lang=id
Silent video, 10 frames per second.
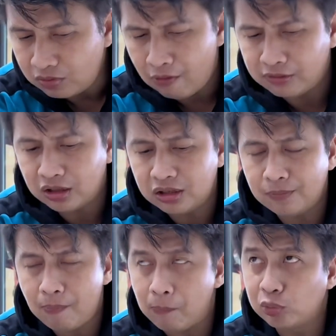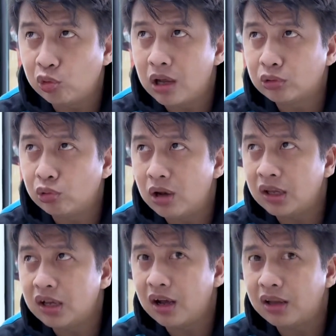jadi tulang-tulang
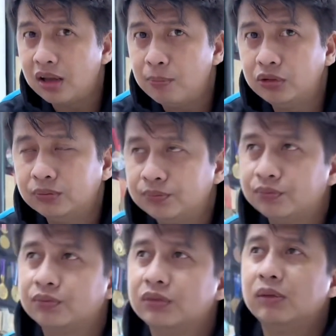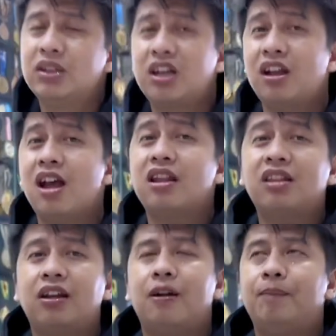ikannya pun masih
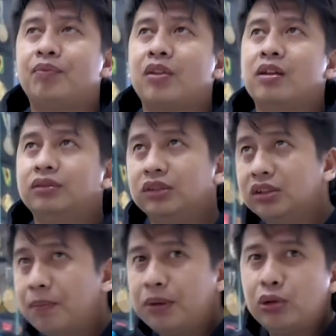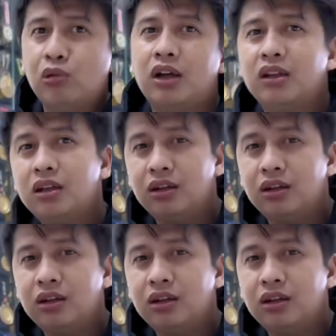kelihatan ya Jadi sampai tulangnya